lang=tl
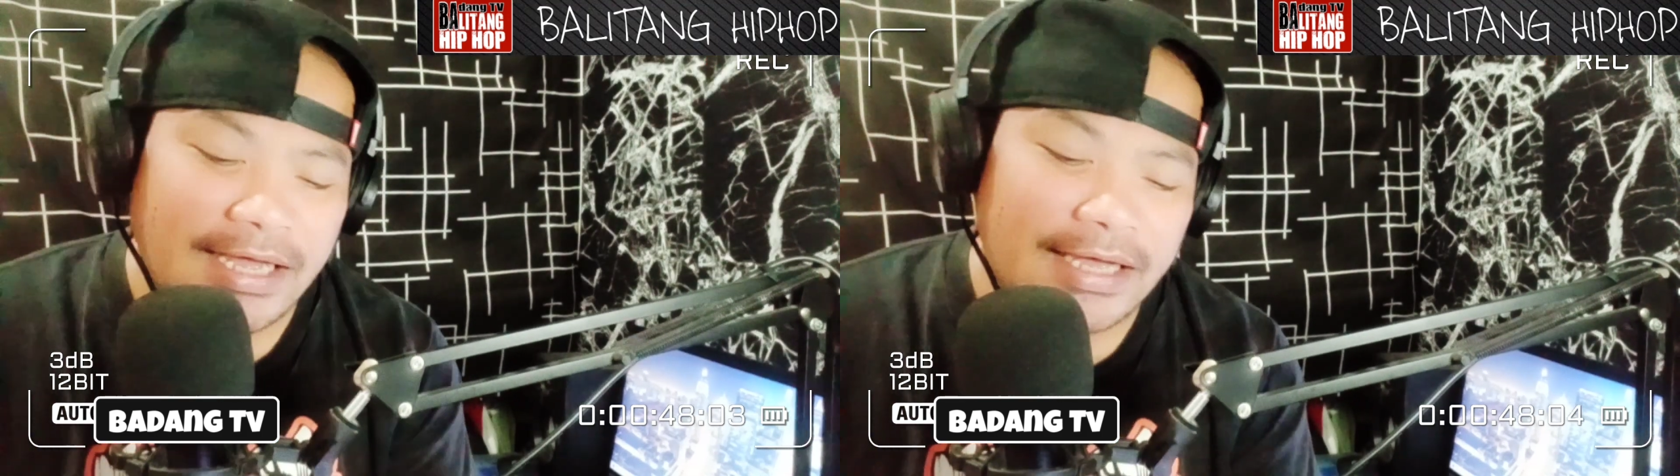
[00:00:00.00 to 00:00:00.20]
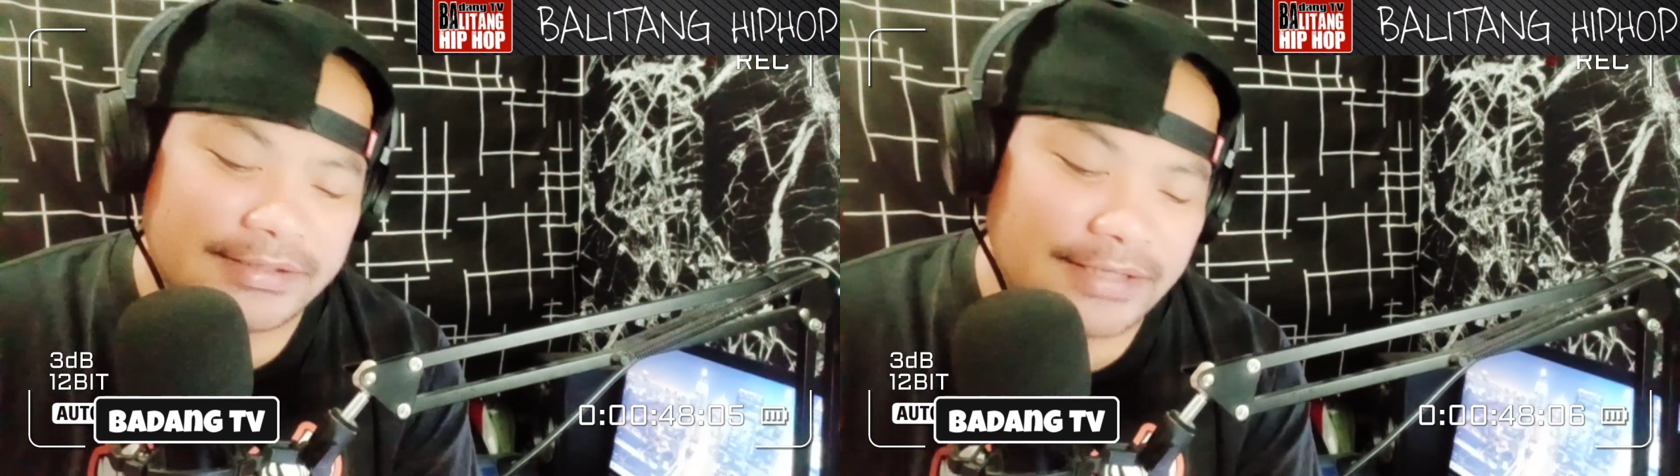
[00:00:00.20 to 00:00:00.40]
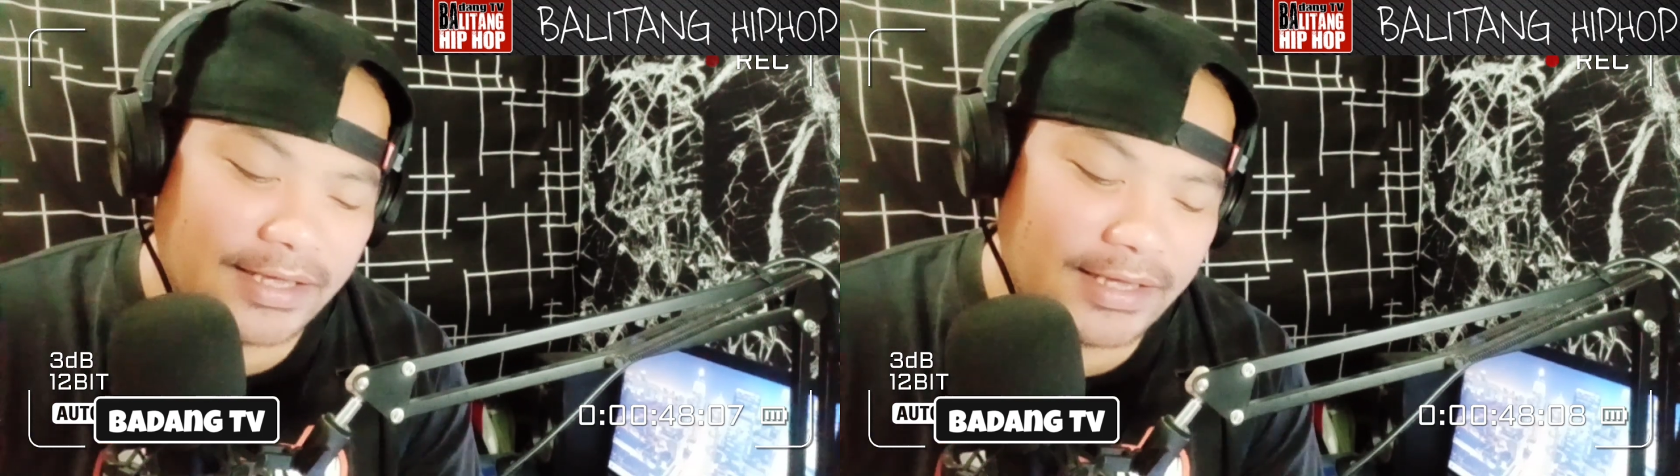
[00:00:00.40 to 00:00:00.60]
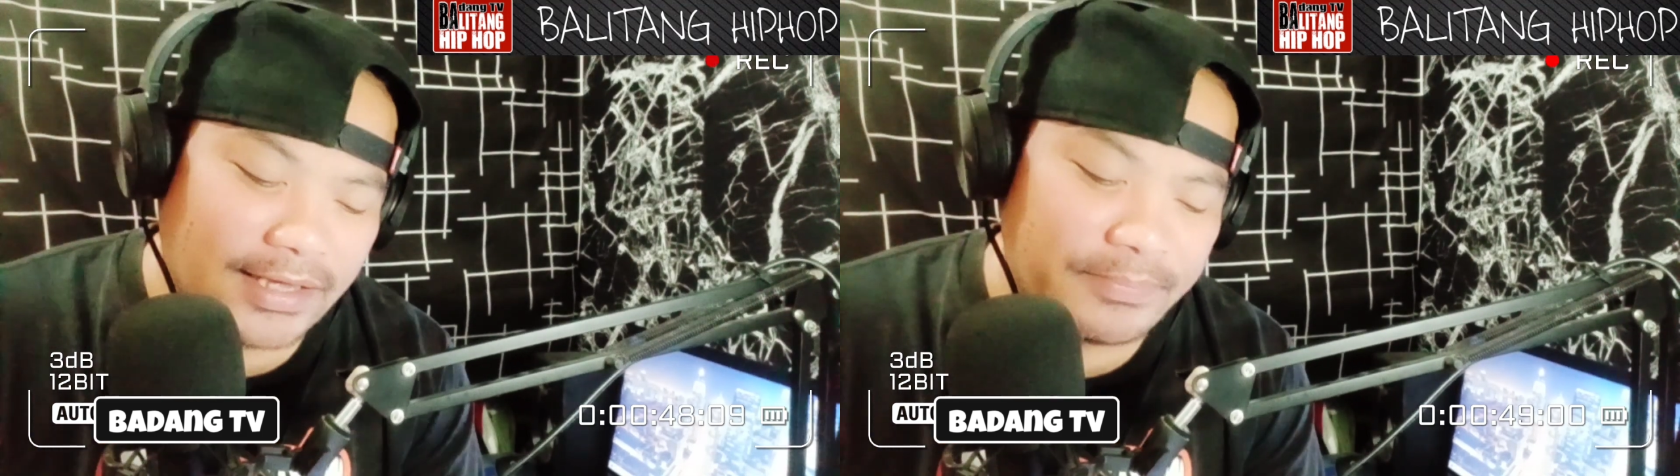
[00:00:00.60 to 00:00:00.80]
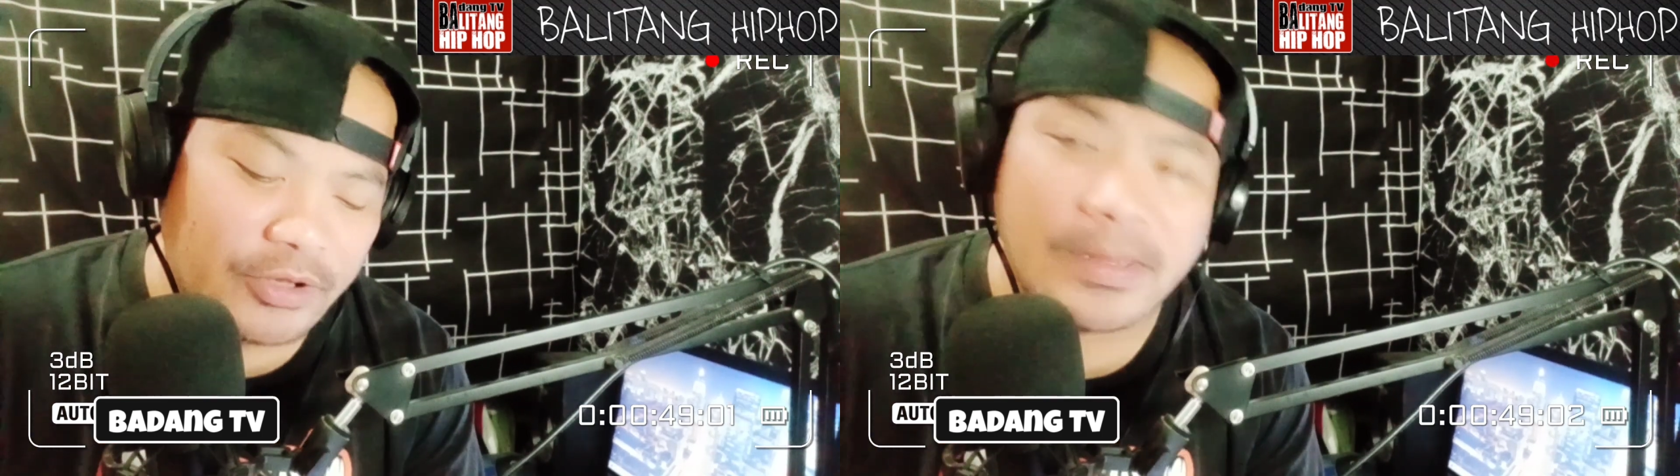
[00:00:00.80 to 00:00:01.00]
At, uh,
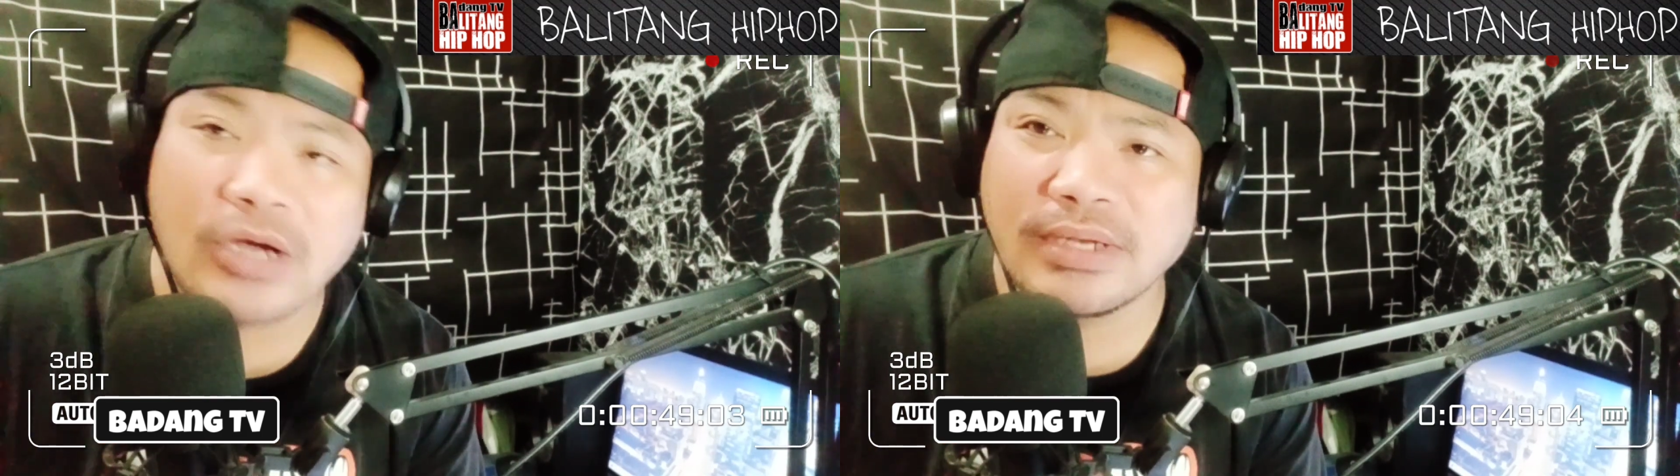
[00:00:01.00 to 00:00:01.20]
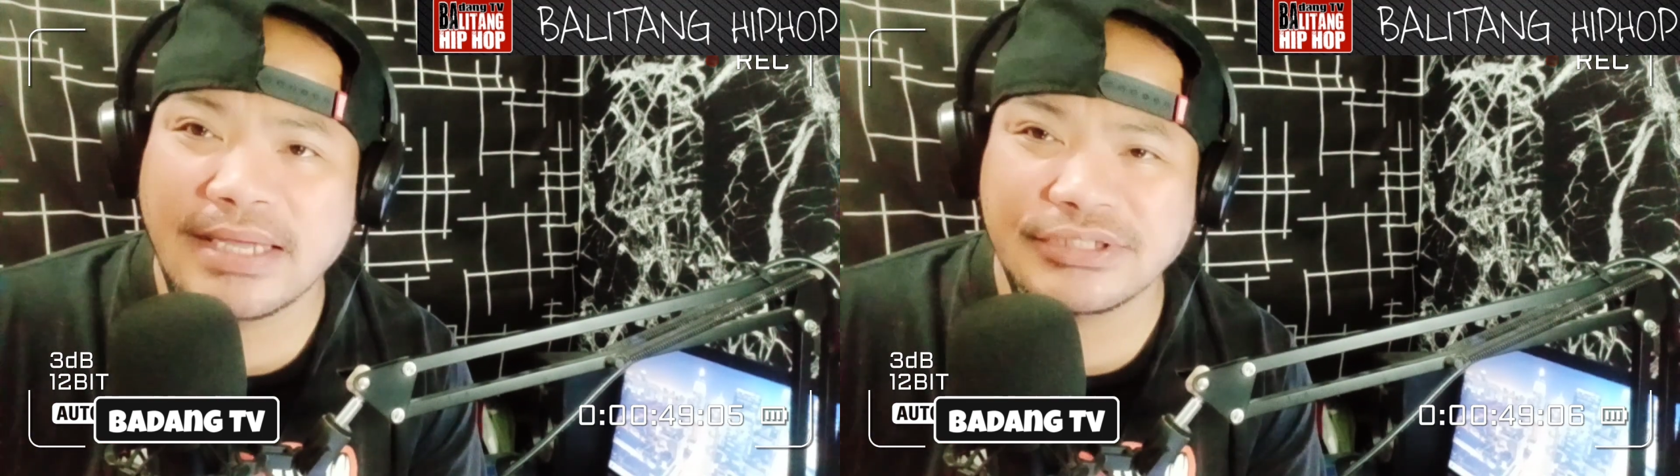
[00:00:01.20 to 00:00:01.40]
pero bago lahat,